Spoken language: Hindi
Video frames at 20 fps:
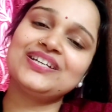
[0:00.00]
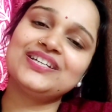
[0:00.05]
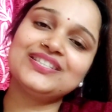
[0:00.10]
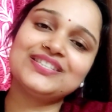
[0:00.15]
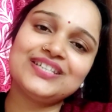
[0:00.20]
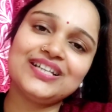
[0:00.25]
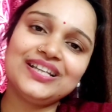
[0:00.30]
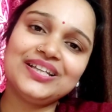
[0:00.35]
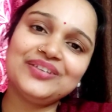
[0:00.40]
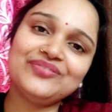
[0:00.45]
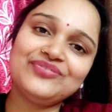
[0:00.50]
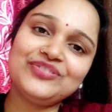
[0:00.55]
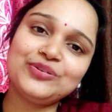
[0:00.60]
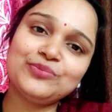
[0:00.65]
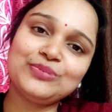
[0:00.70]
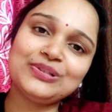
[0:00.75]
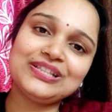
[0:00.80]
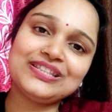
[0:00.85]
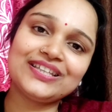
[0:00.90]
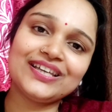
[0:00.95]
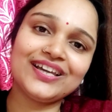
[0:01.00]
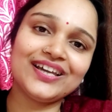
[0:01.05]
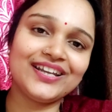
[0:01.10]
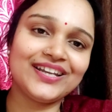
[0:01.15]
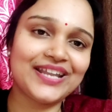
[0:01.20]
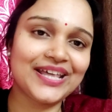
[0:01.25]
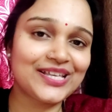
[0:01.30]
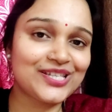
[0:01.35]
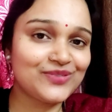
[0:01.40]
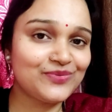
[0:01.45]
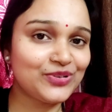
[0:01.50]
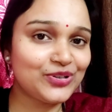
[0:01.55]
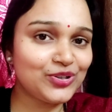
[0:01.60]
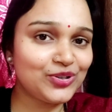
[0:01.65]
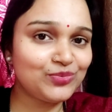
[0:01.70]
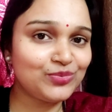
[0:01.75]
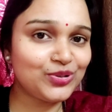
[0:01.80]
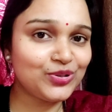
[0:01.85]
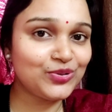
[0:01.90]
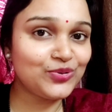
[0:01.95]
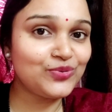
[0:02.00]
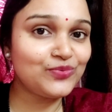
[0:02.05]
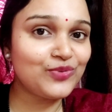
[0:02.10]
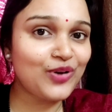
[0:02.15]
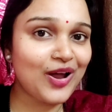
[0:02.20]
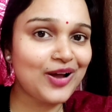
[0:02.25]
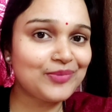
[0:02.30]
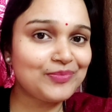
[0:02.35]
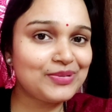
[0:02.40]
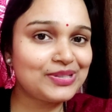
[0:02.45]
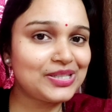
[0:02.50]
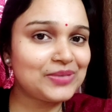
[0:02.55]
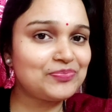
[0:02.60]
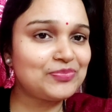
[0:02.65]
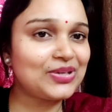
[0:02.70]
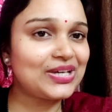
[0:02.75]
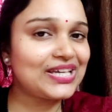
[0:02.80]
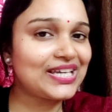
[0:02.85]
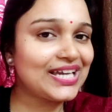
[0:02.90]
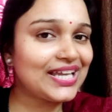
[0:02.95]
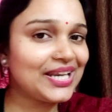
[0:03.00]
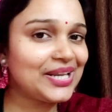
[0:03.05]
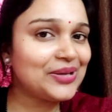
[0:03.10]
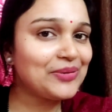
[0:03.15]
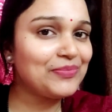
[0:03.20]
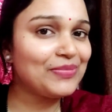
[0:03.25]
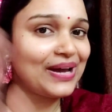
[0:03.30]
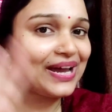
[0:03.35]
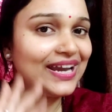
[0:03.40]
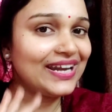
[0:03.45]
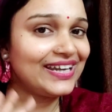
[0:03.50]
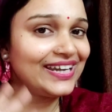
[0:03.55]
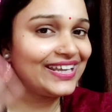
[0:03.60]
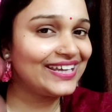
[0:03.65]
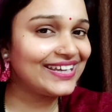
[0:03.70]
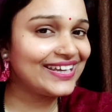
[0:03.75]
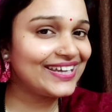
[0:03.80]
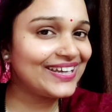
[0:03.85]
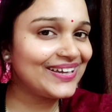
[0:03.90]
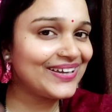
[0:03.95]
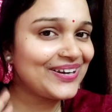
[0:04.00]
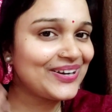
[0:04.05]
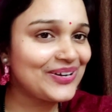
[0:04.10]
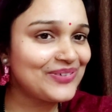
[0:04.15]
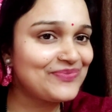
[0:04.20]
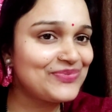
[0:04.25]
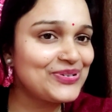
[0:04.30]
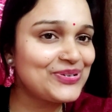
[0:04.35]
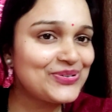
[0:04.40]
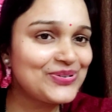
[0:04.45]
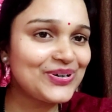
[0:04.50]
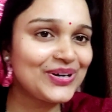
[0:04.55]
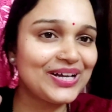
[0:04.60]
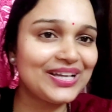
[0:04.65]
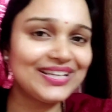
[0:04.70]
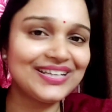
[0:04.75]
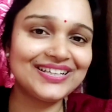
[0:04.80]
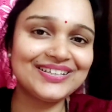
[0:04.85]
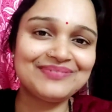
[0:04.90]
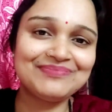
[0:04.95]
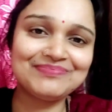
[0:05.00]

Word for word: चलिए फिर मिलते हैं नेक्स्ट वीडियो में न्यू ब्लॉग में तब तक के लिए बाय टेक केयर लव यू ऑल